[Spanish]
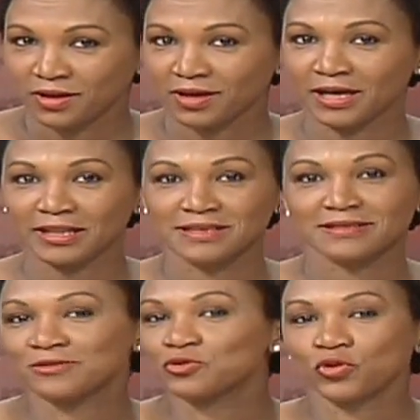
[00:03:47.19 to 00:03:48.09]
Que
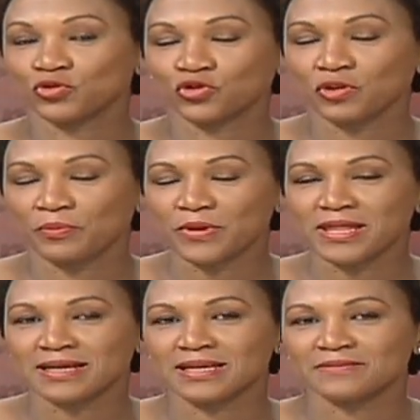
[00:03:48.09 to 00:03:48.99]
dice, no, no se
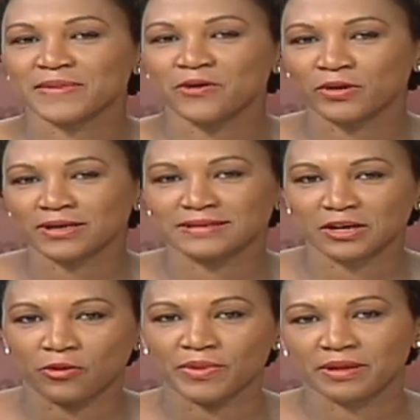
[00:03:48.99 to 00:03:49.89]
puede, que es mejor que
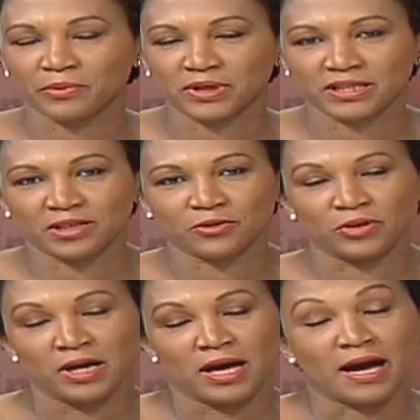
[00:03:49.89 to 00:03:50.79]
sea el comité
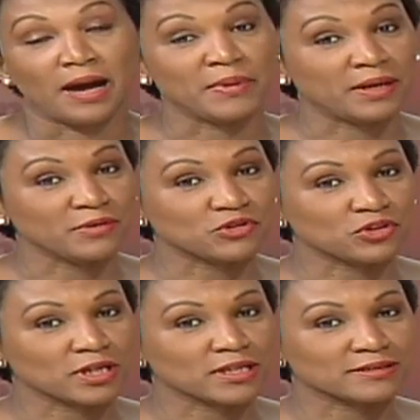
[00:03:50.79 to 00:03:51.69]
político. A mí la
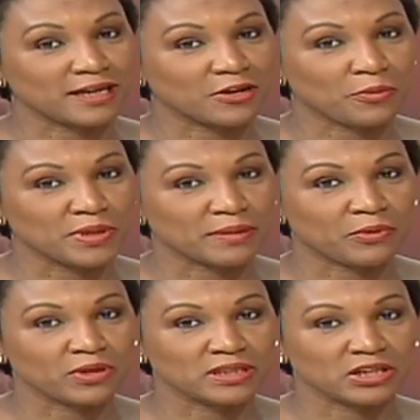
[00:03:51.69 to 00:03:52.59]
visión de que sea el comité
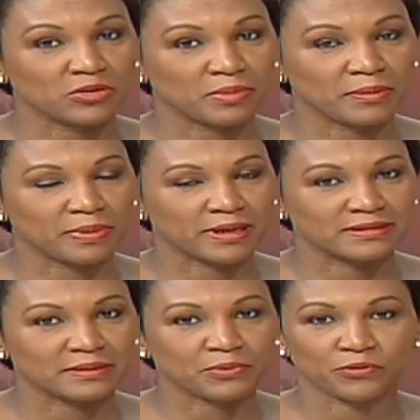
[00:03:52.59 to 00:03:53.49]
político me
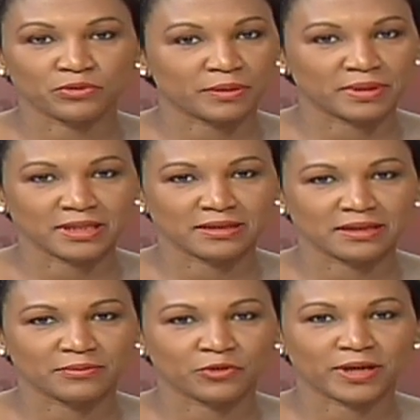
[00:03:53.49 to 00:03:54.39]
parece profundamente
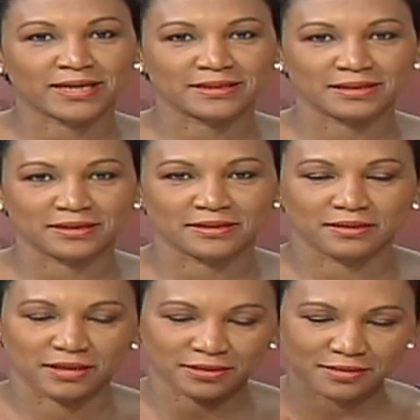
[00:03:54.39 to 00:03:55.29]
antidemocrática,
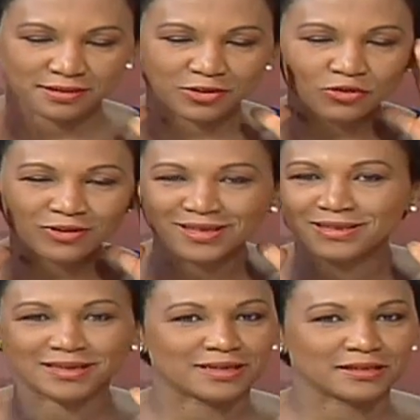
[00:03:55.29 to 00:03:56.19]
en el sentido
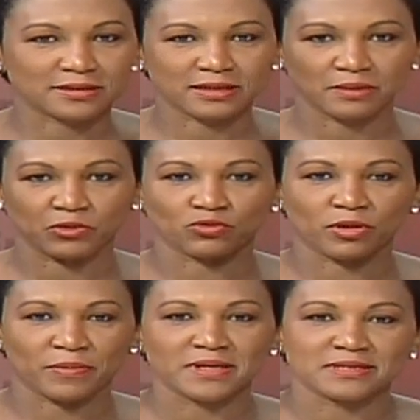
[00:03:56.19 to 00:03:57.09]
literal del término.
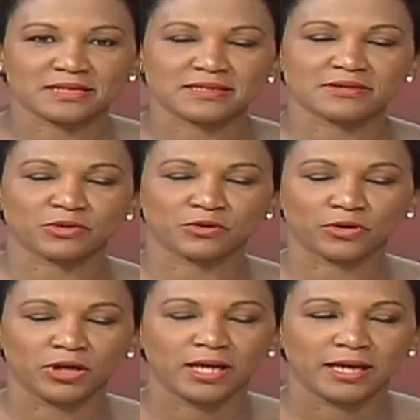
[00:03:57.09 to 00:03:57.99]
Usted piensa y dice, bueno,
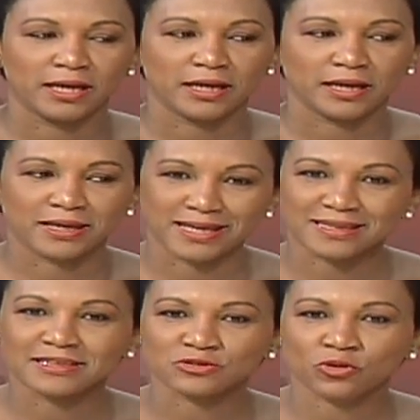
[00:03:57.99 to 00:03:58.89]
eh,
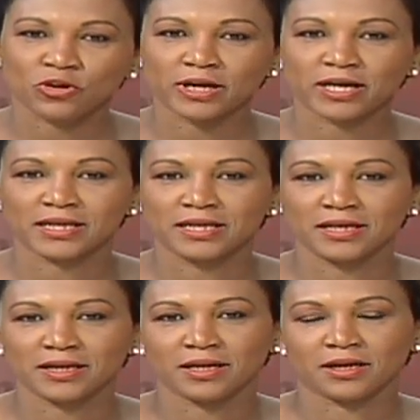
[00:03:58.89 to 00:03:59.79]
quienes escogen
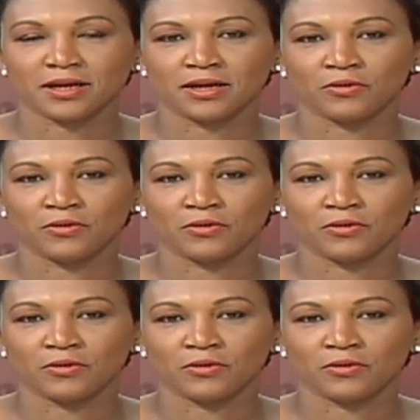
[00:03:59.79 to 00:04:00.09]
aquí a, a,